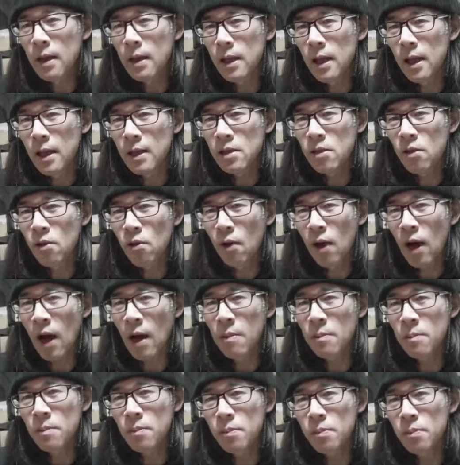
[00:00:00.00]
でその
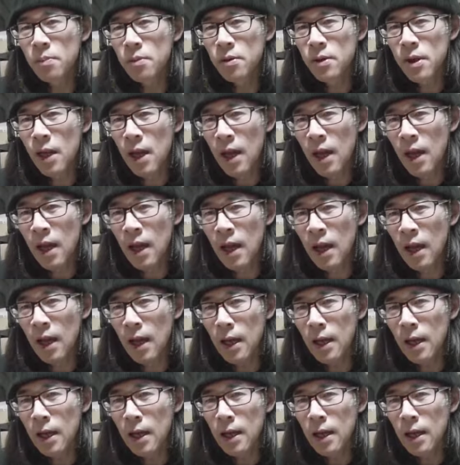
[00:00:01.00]
アンプで